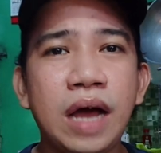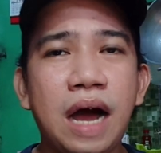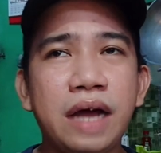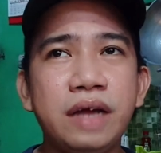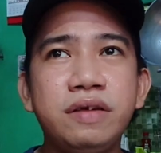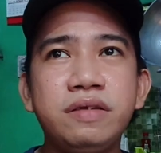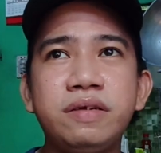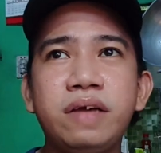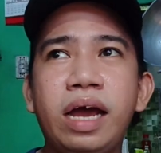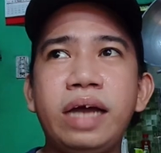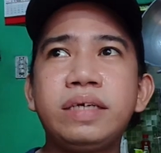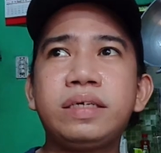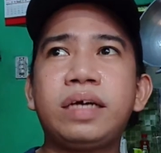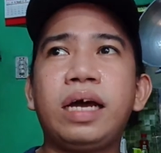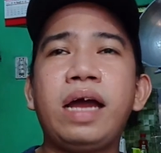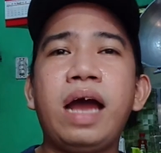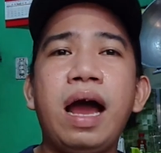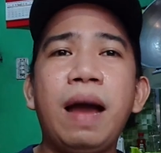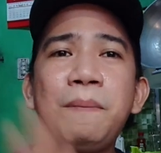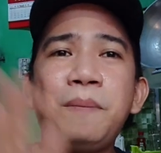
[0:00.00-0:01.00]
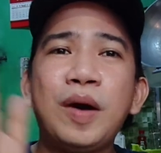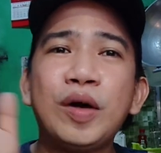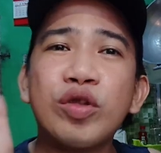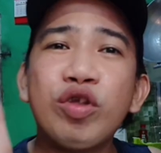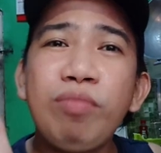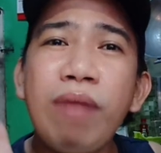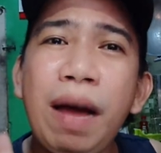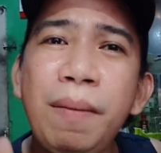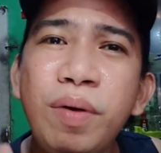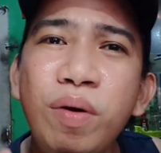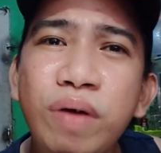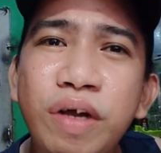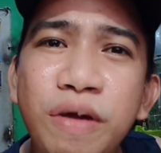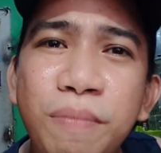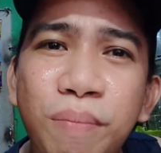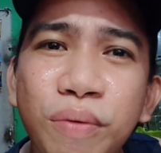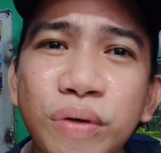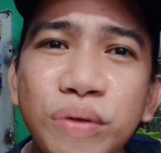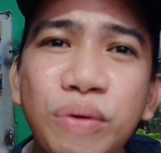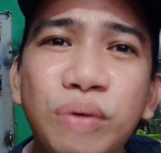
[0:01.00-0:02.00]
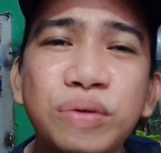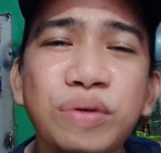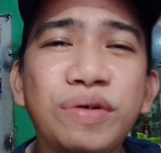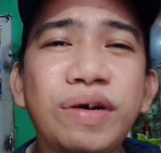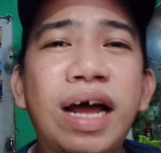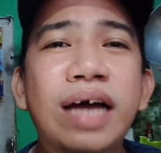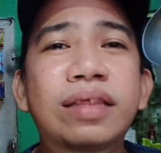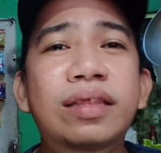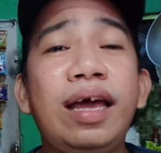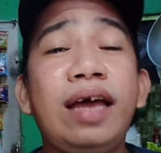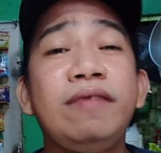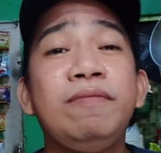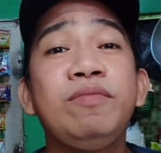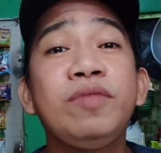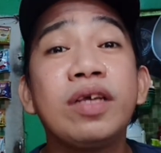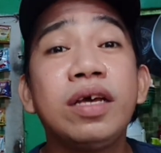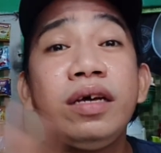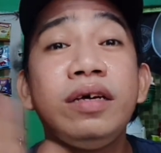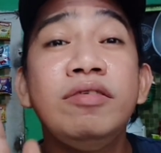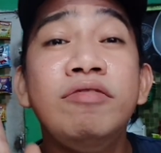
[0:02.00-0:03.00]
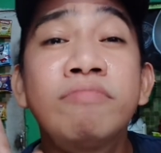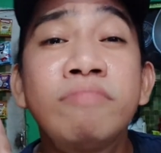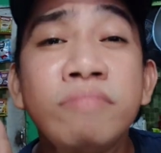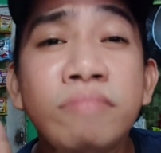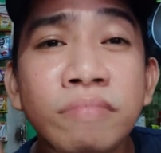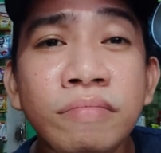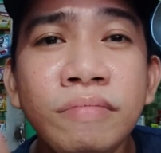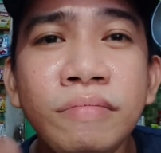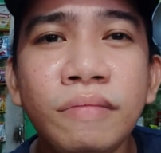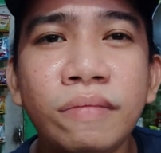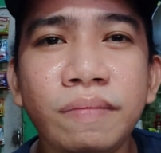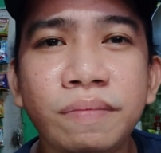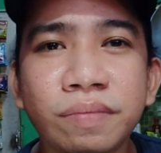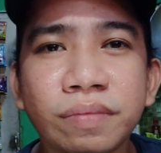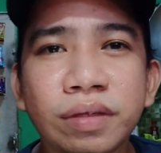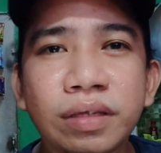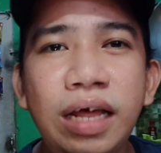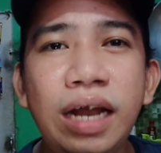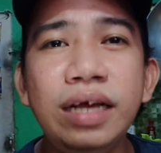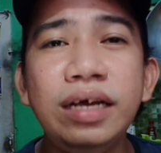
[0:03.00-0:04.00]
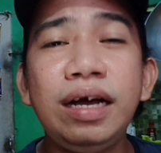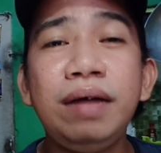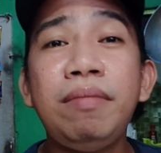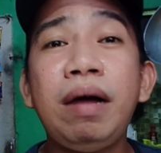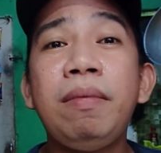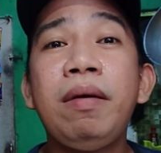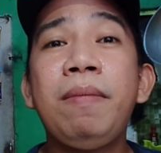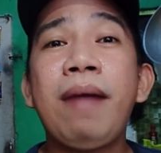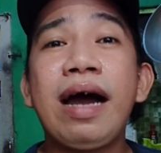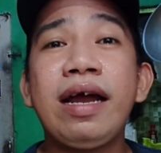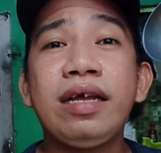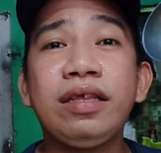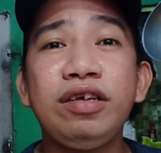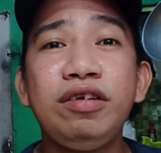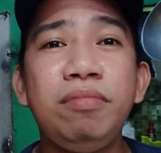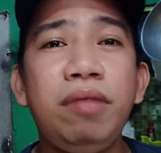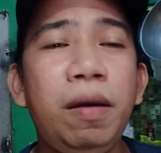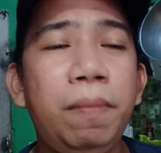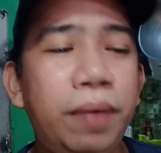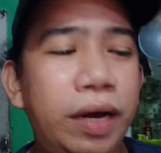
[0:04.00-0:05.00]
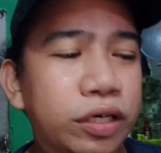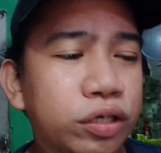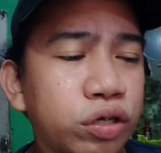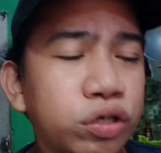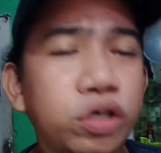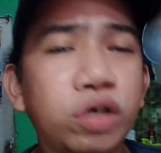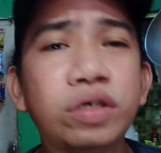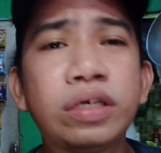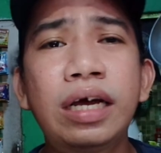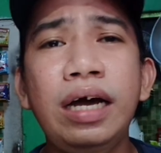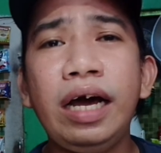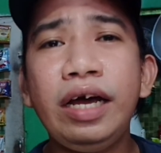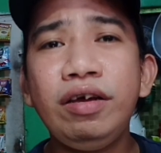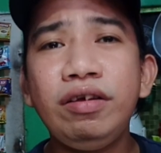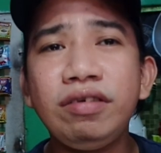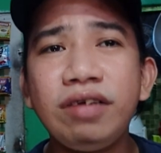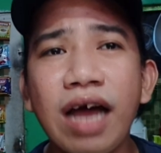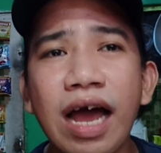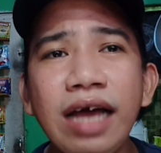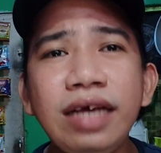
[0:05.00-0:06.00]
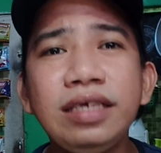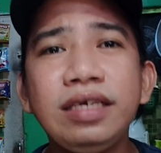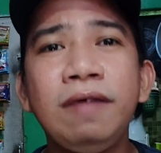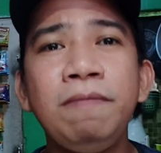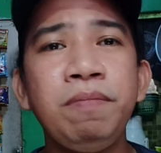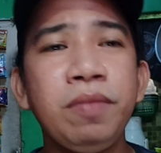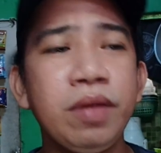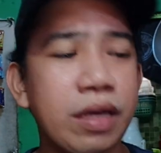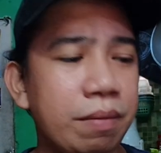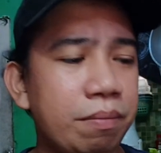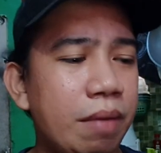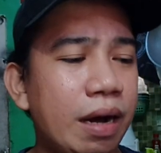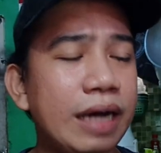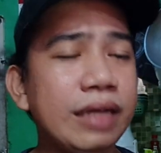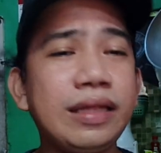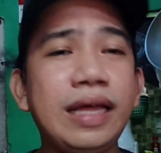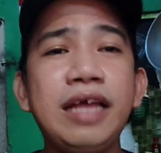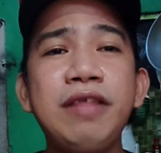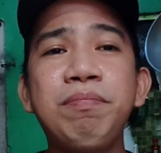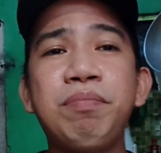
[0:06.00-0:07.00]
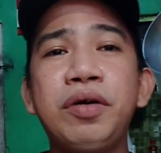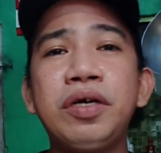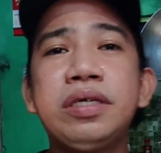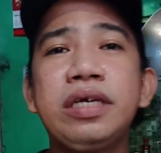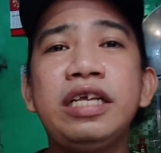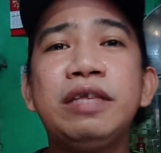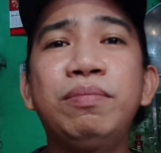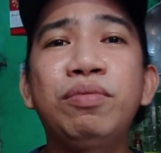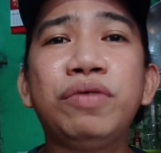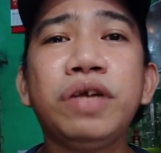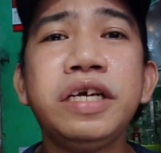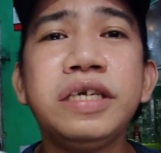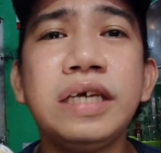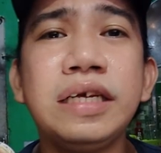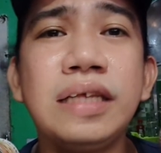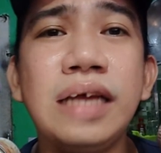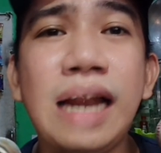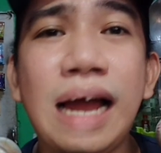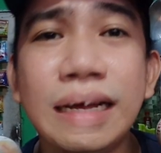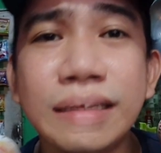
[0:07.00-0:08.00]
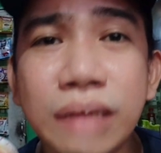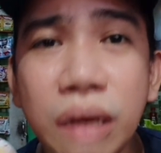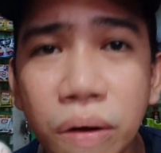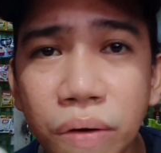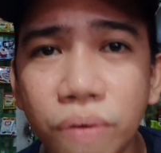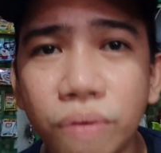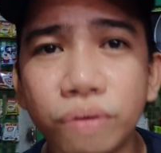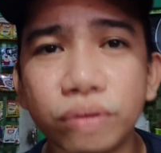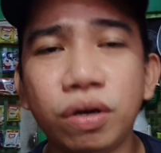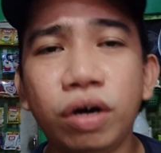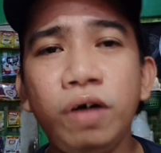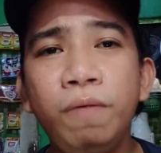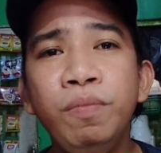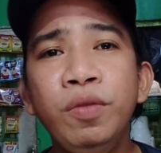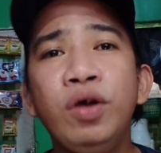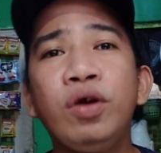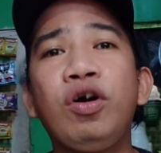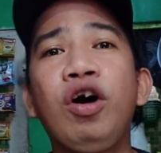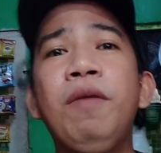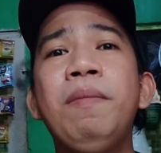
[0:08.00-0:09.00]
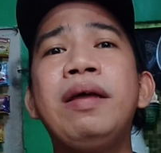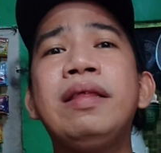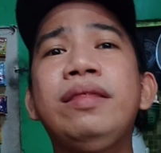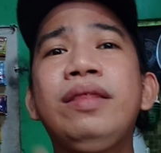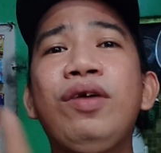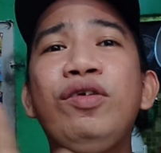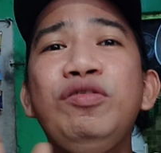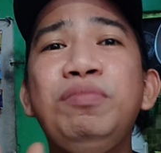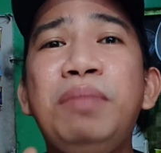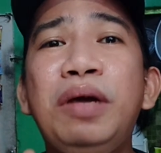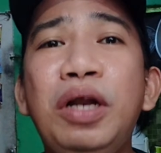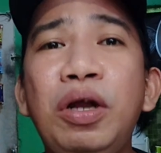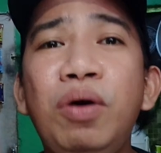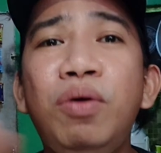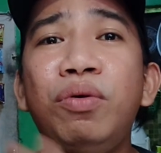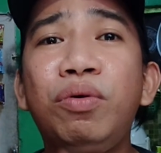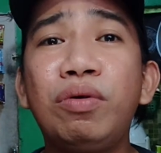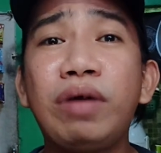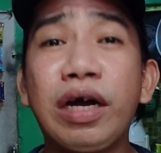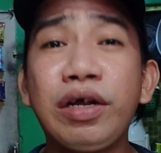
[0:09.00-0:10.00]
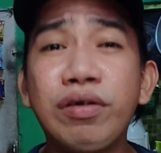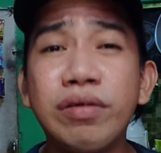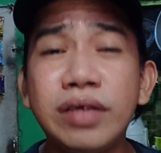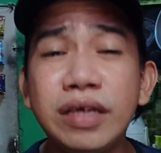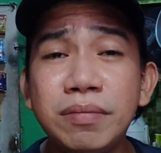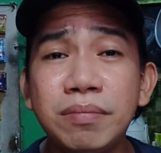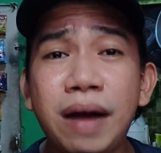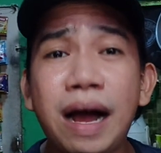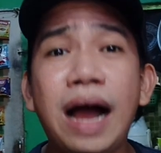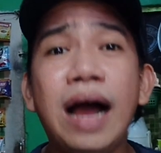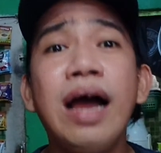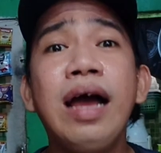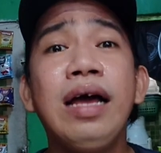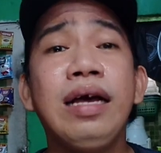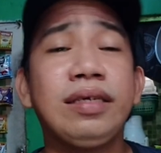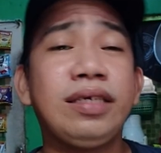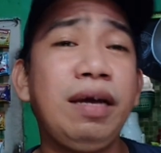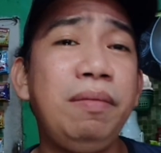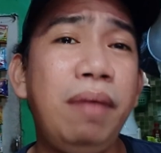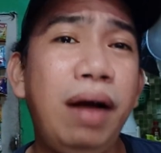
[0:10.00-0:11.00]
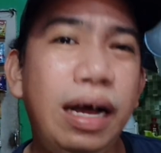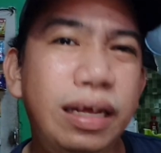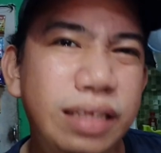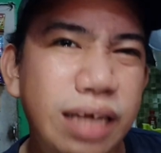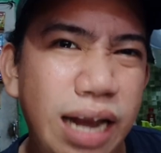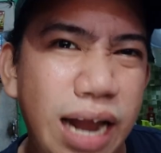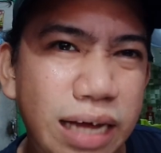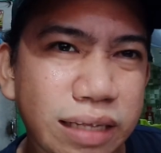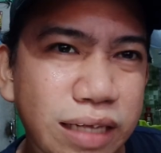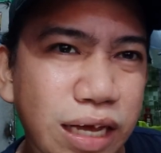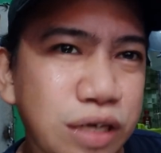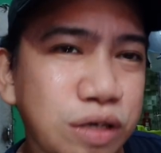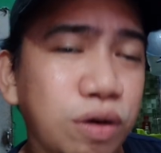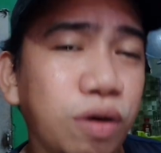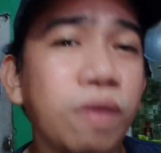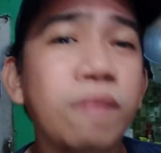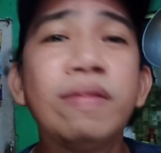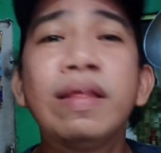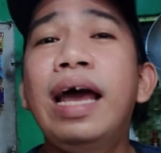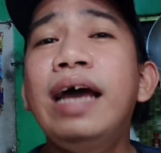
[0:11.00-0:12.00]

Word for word: Ayun guys, kaya pag dumami uli yung produkto natin, hmm, talagang bababa natin yung mga presyo. So sa ngayon guys, mga 10% muna sa delata ko, no? Comment down below kung ganun din ba sa mga delata nyo.